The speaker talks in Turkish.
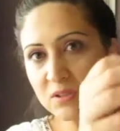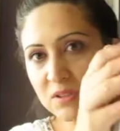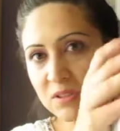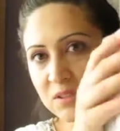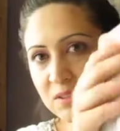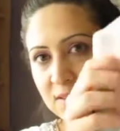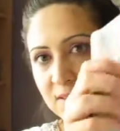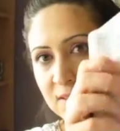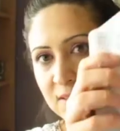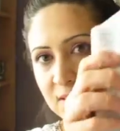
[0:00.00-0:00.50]

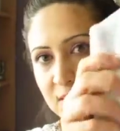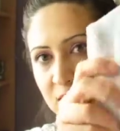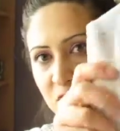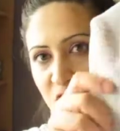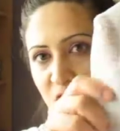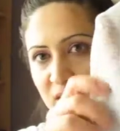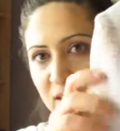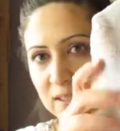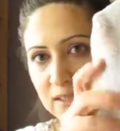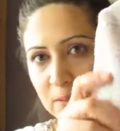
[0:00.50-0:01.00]
tırtıklı
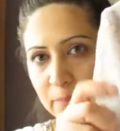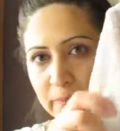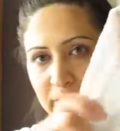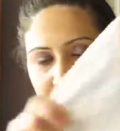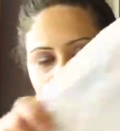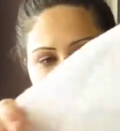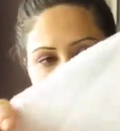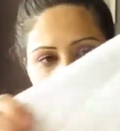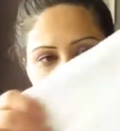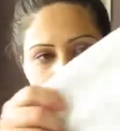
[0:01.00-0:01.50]
şeylerden pek
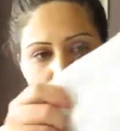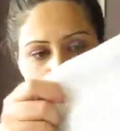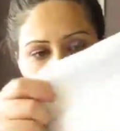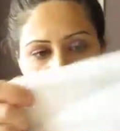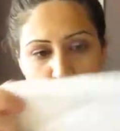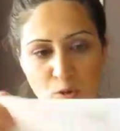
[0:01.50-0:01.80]
haz etmiyorum.